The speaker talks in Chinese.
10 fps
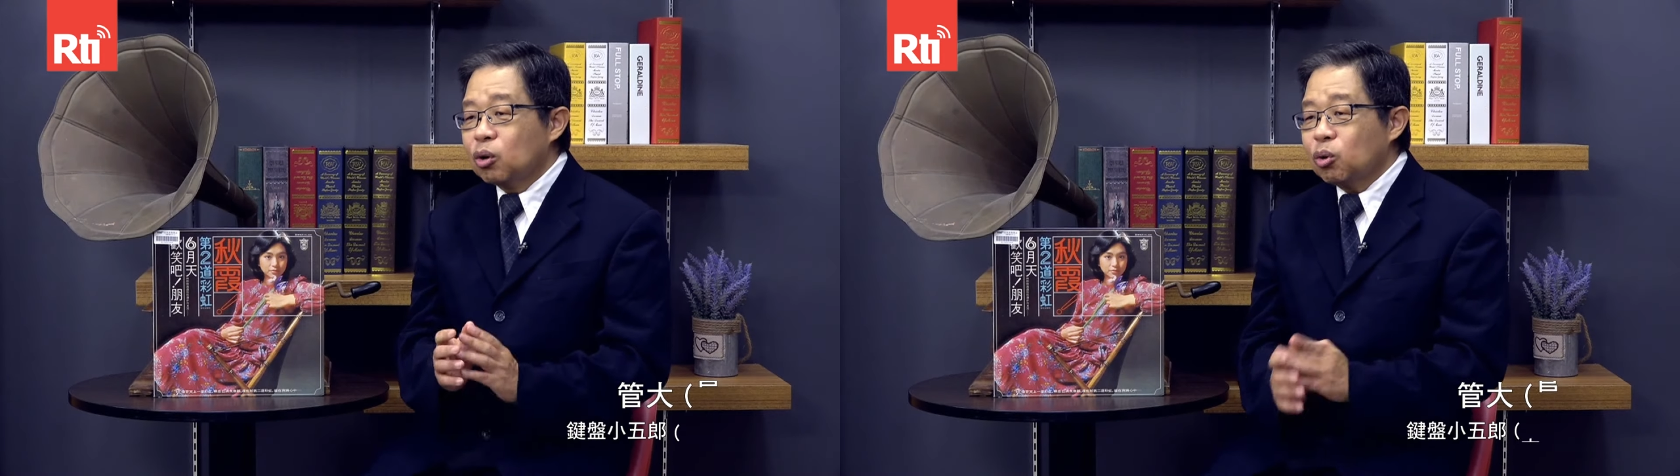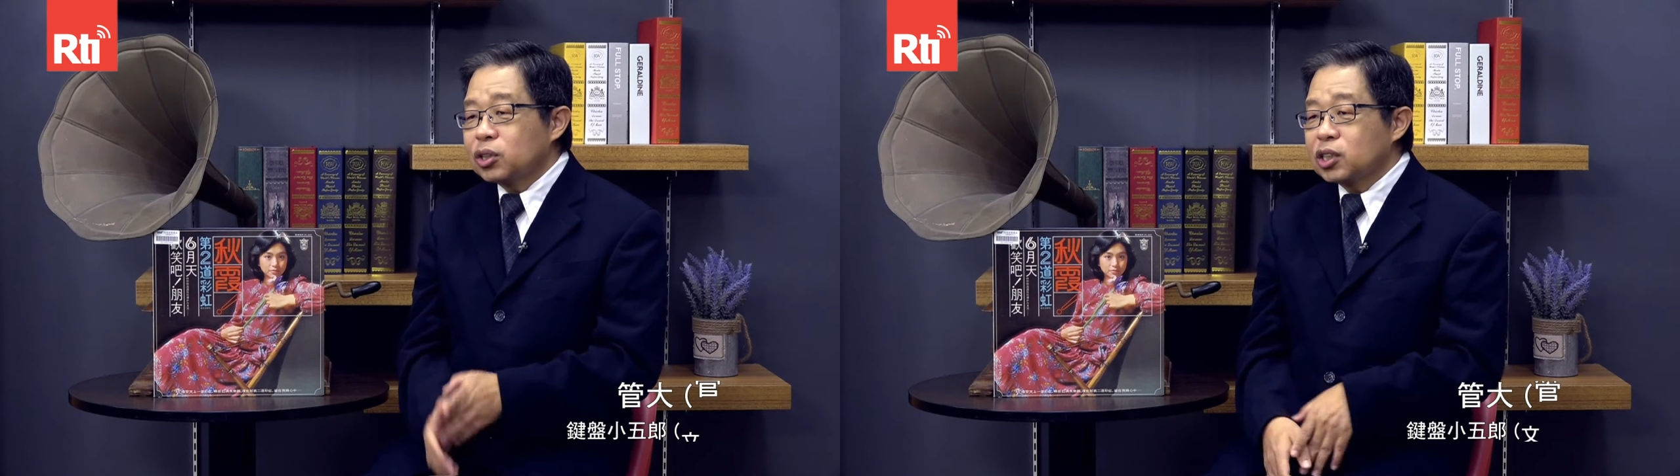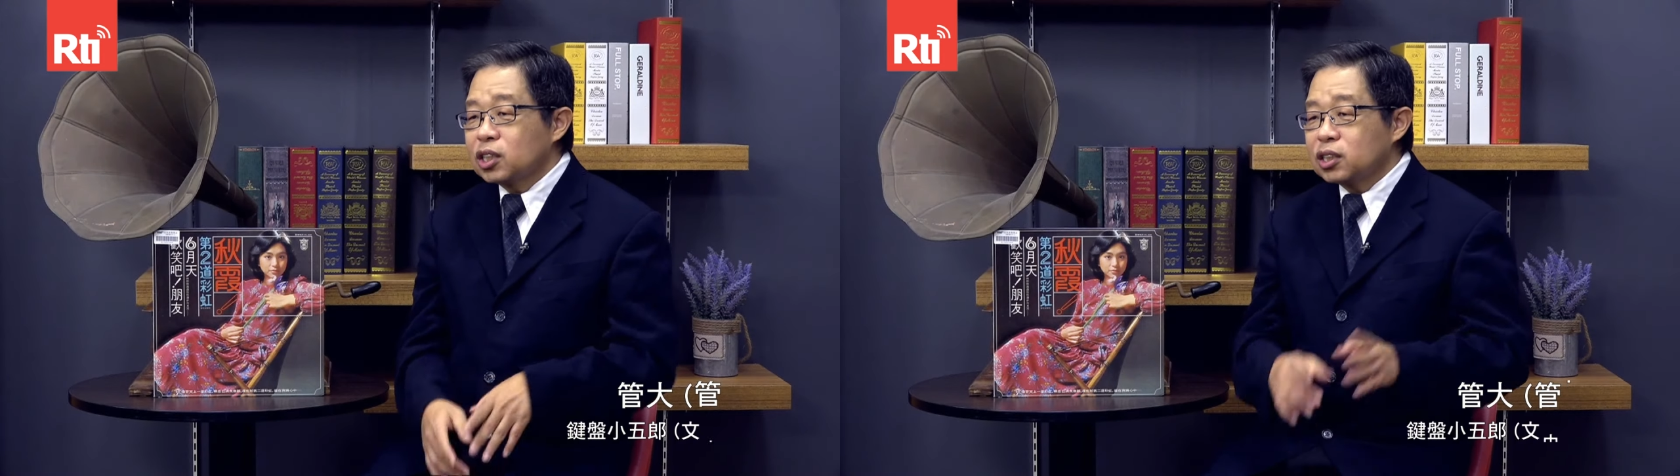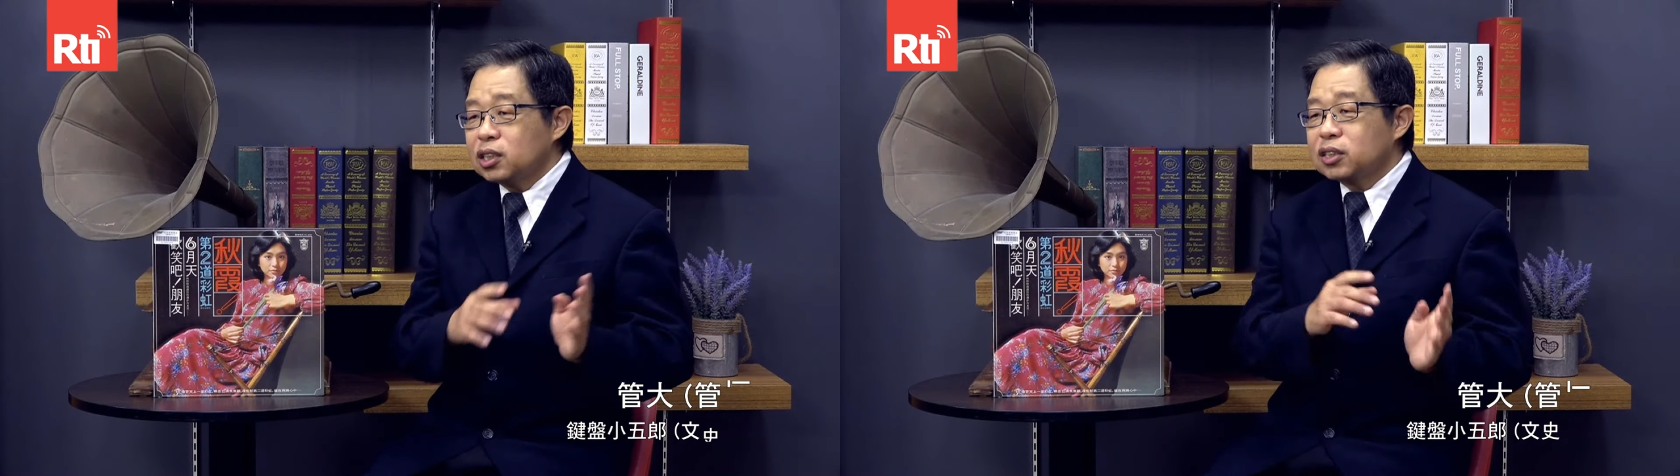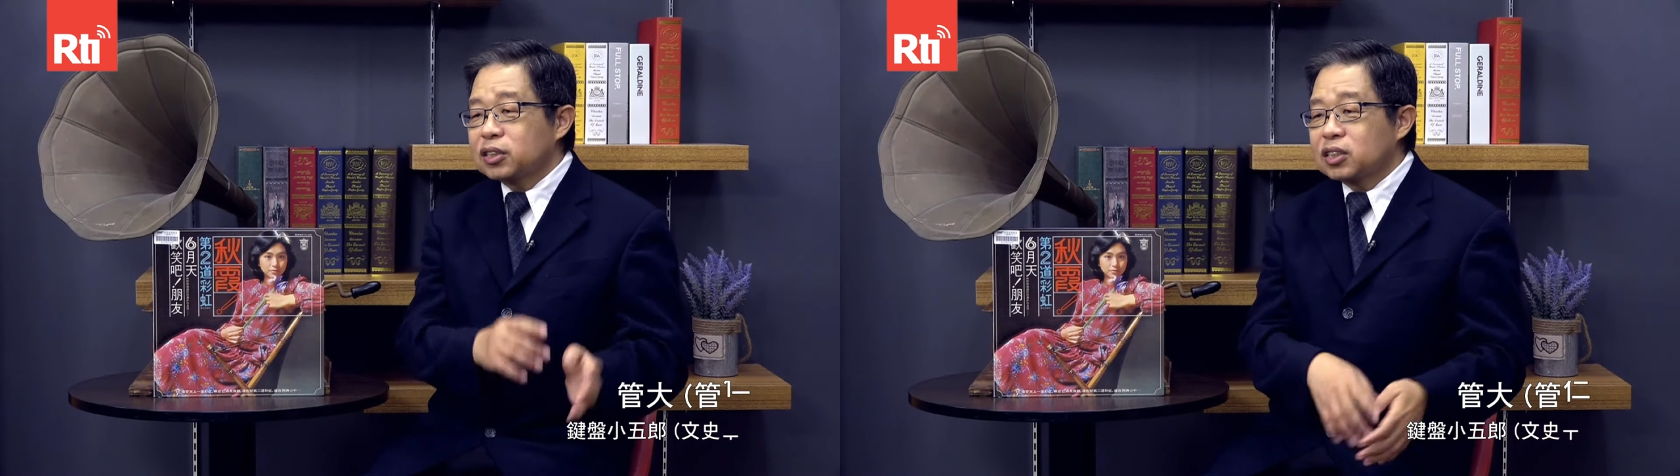获得了
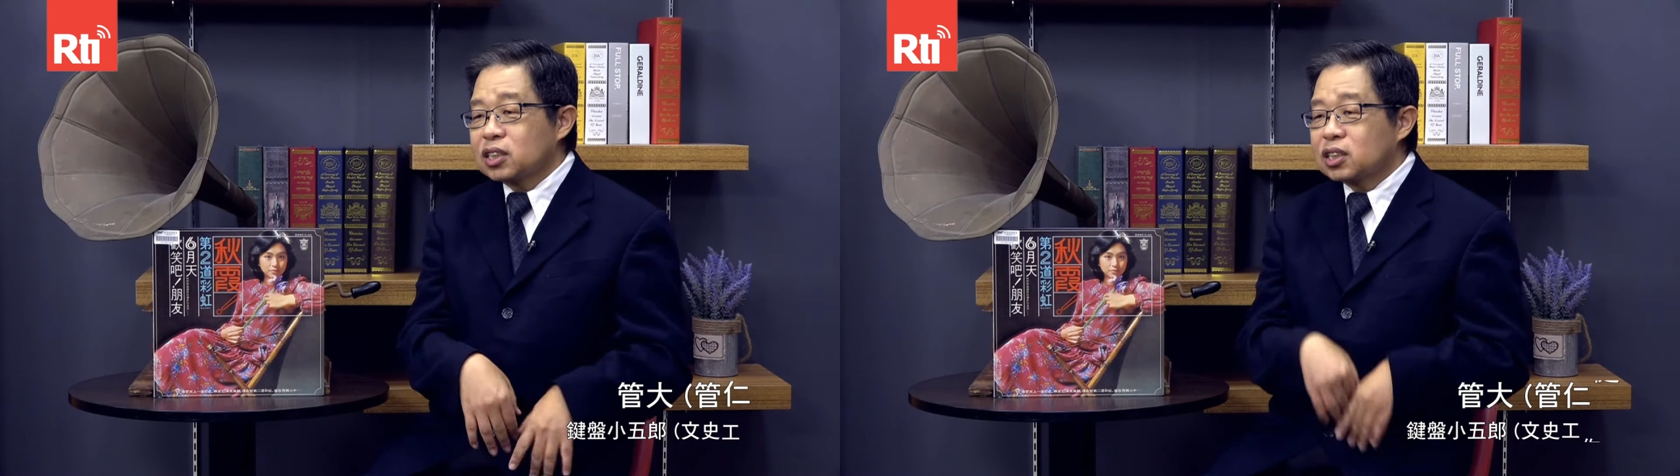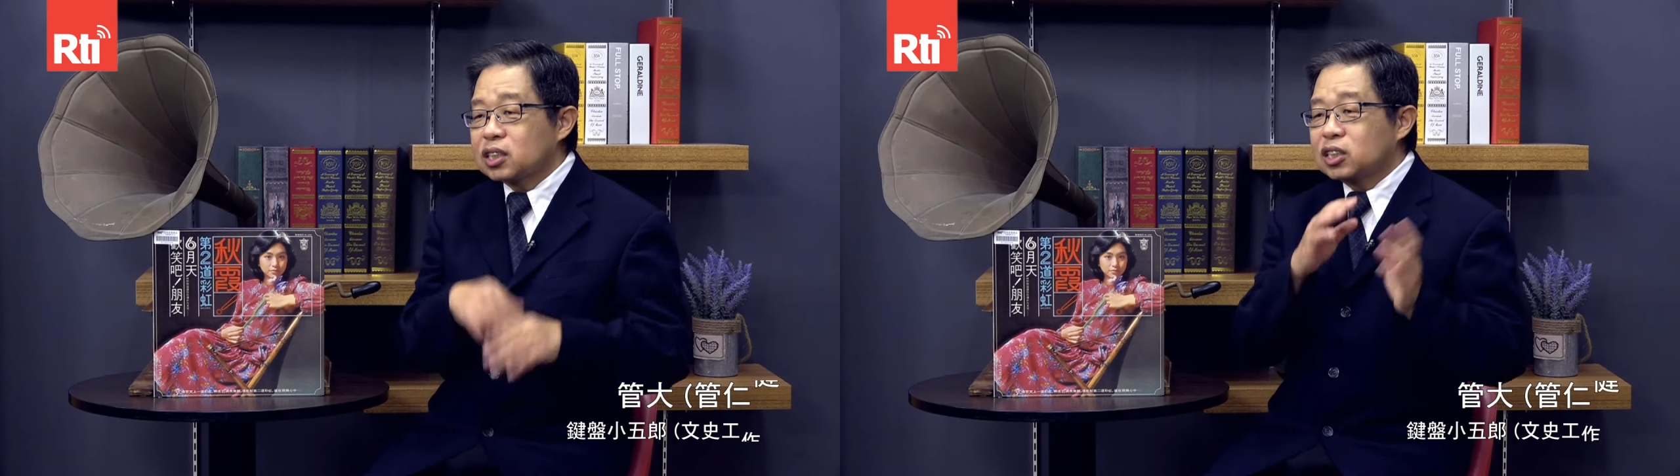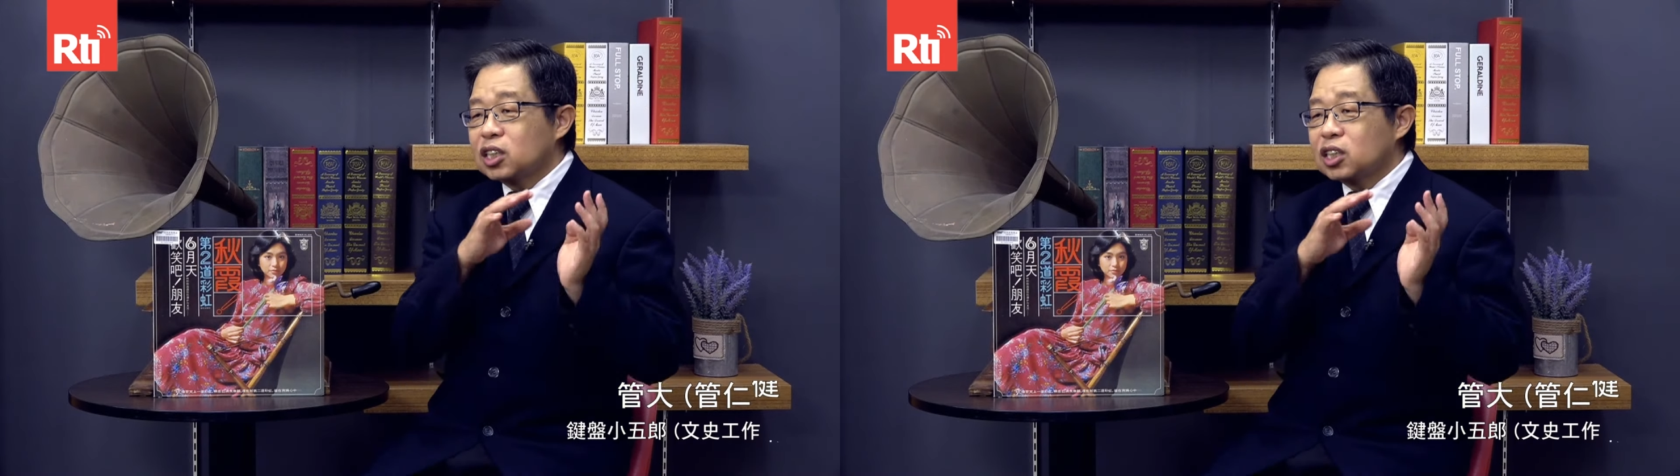第十四